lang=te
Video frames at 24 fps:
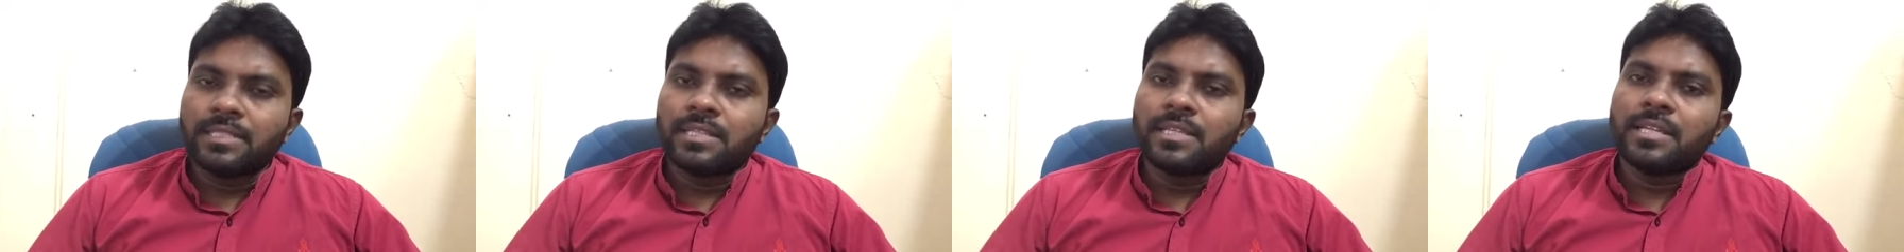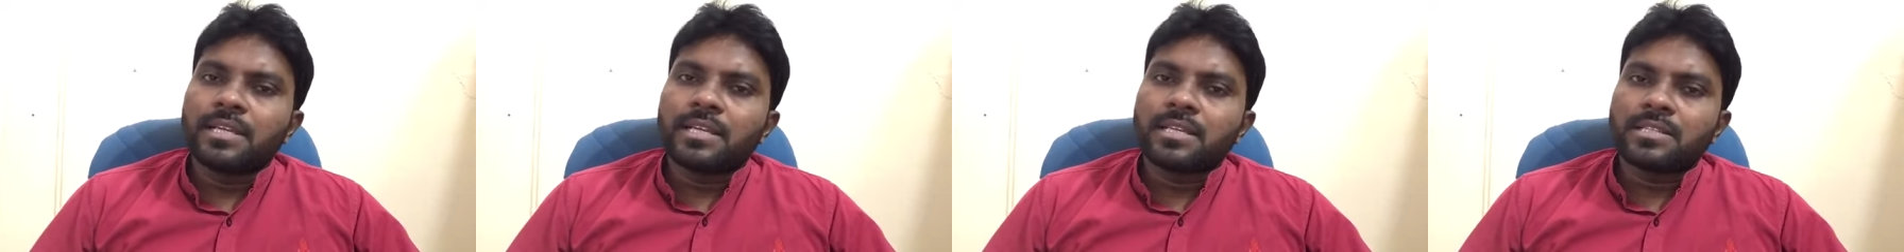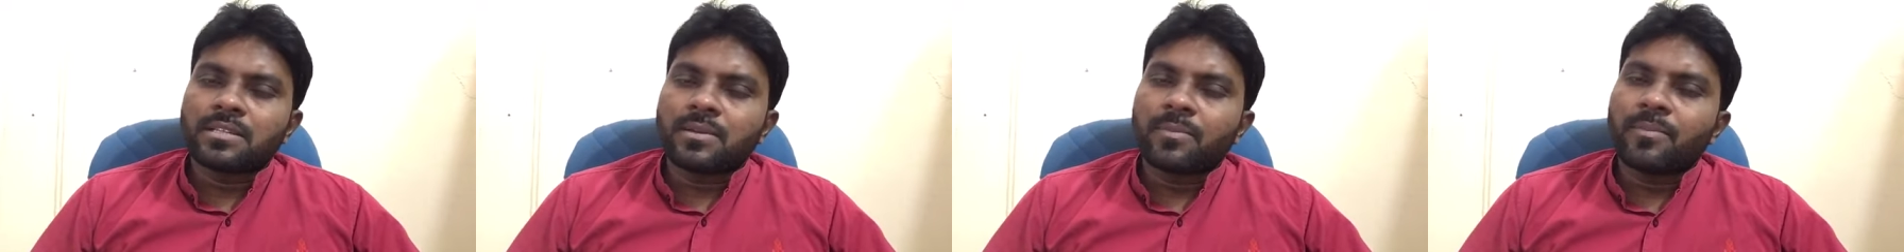
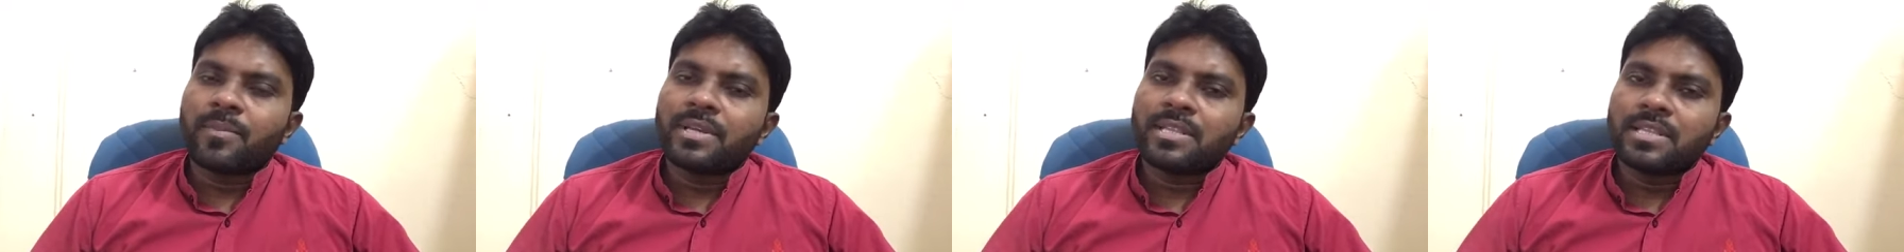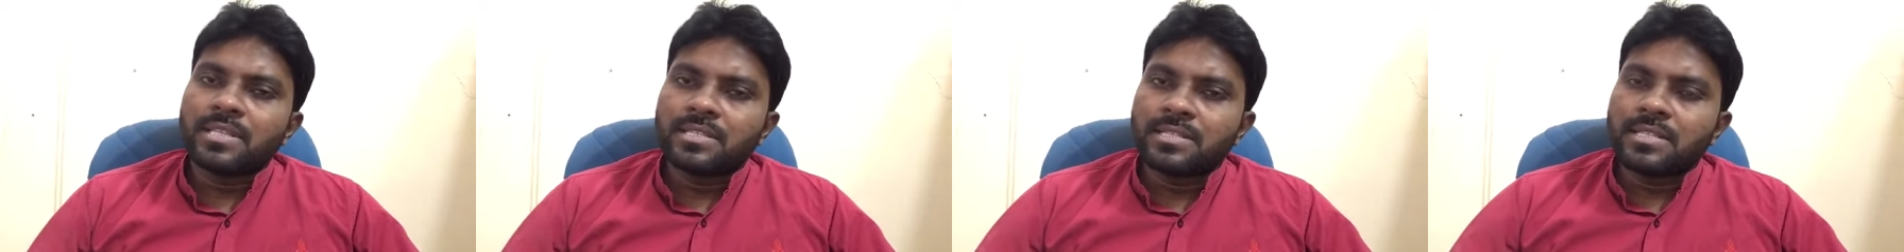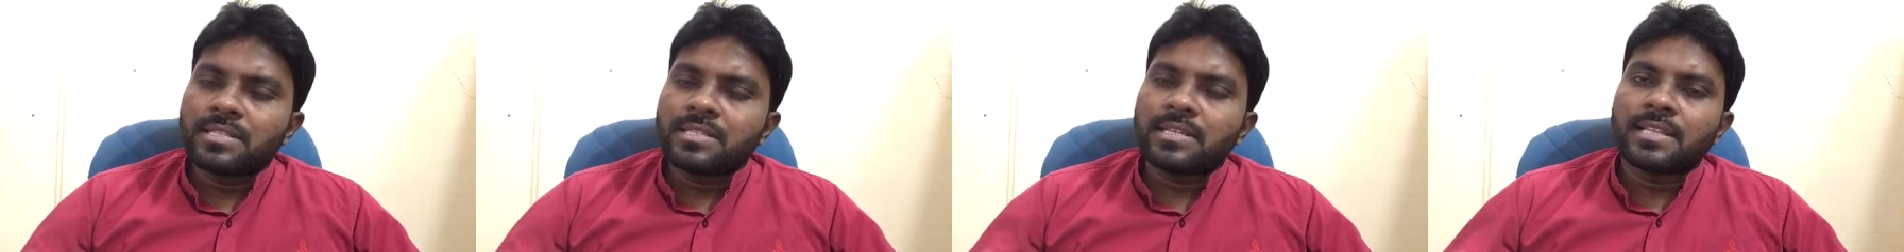దీనికి
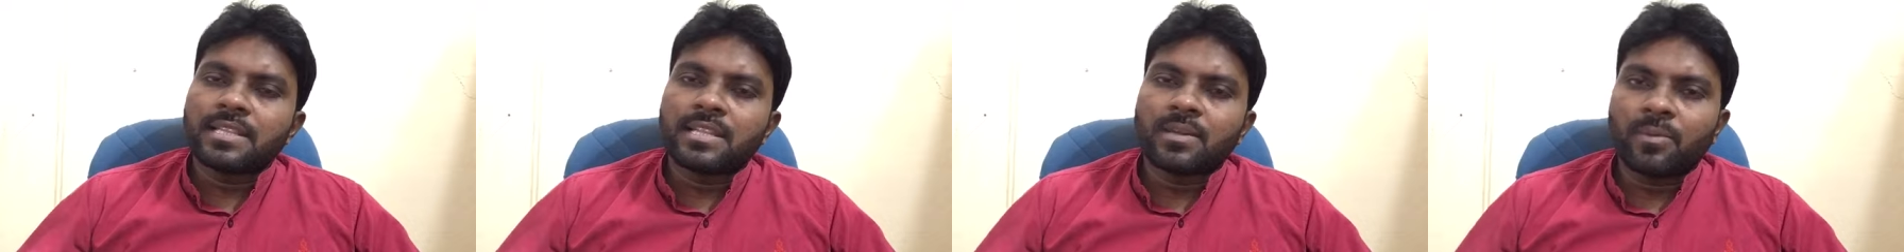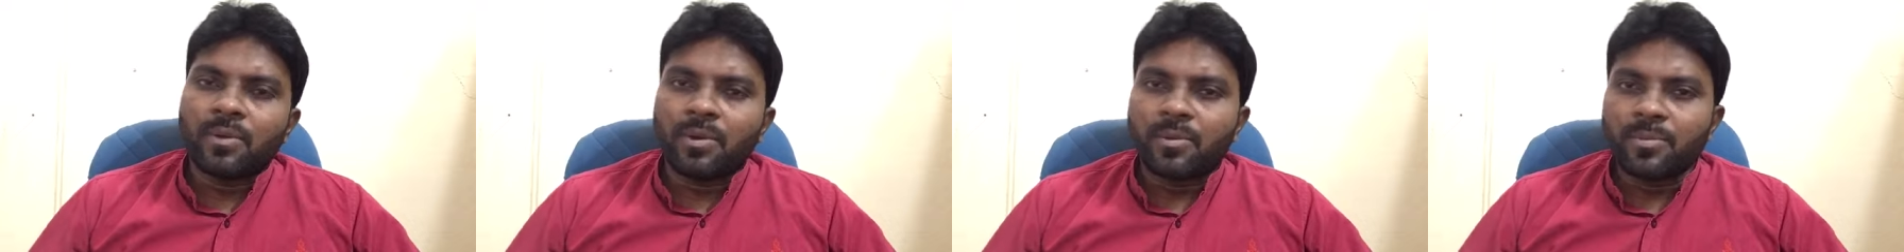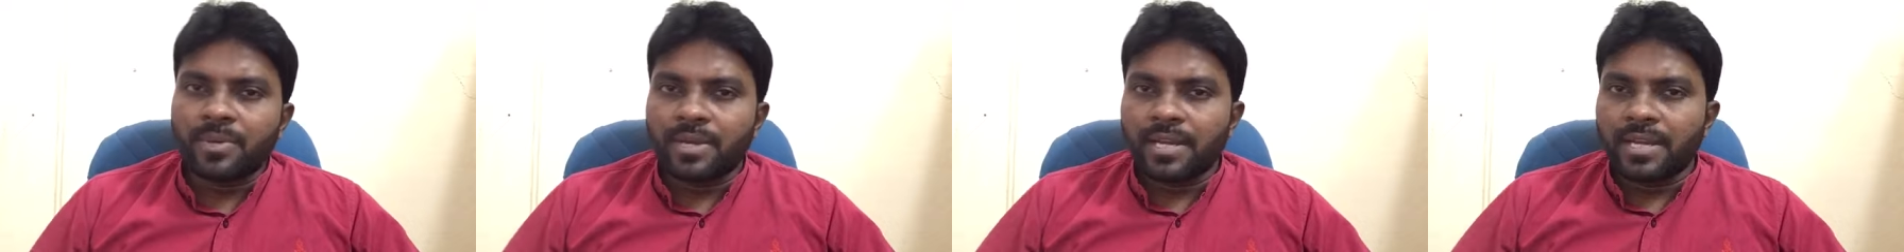సంబంధించి
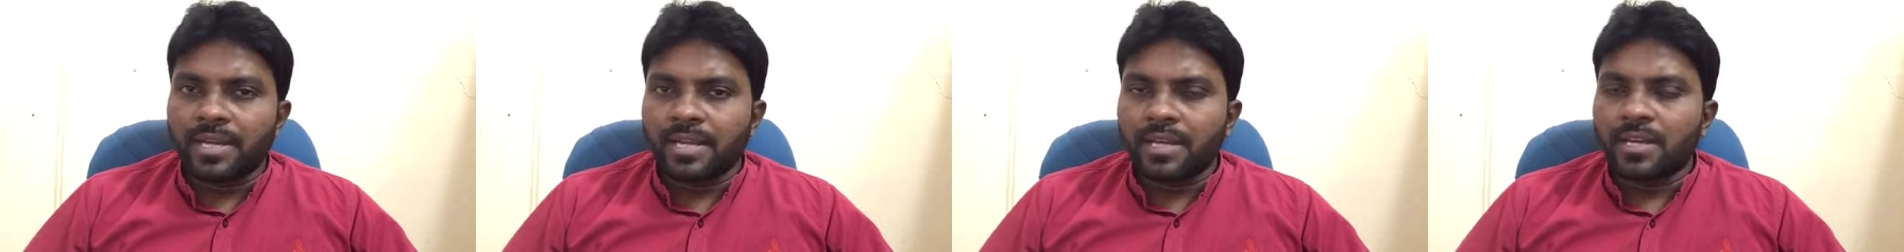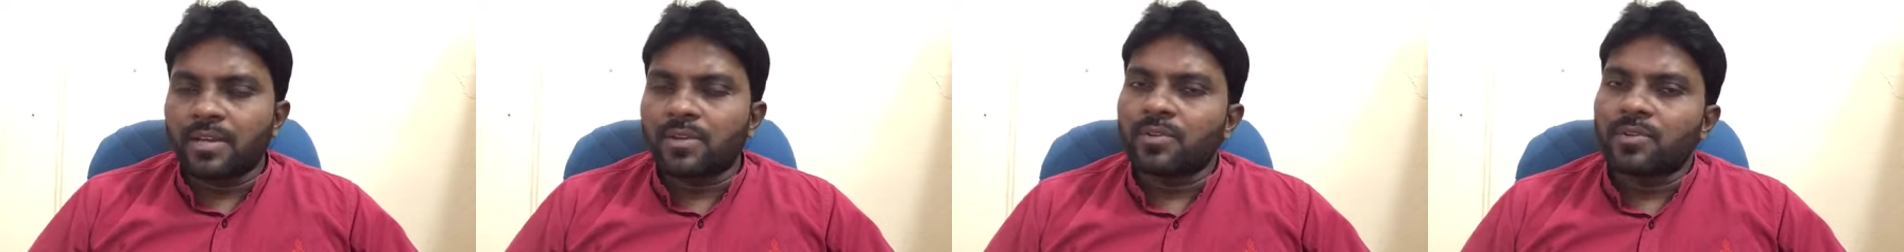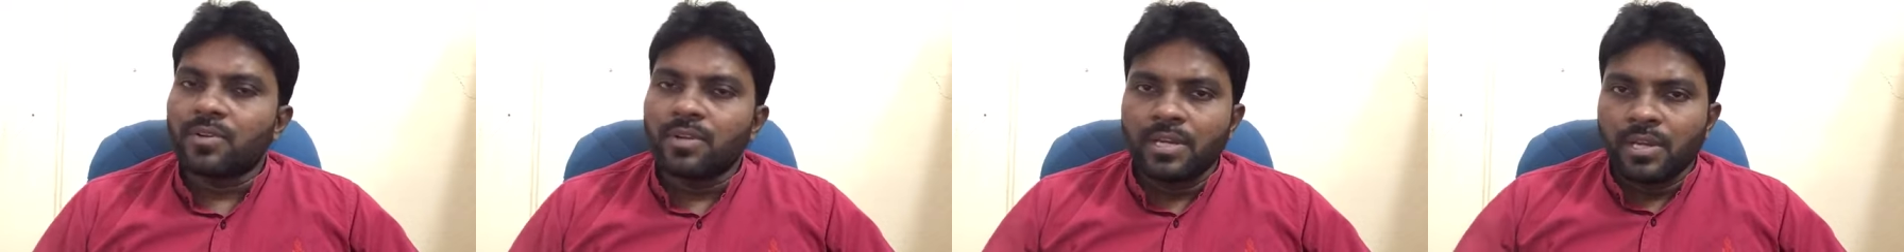చంద్రబాబు నాయుడు
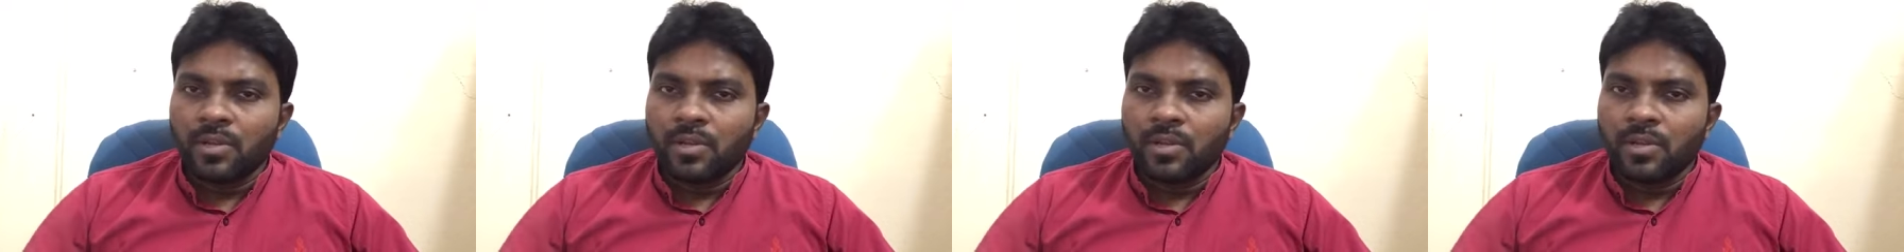గారు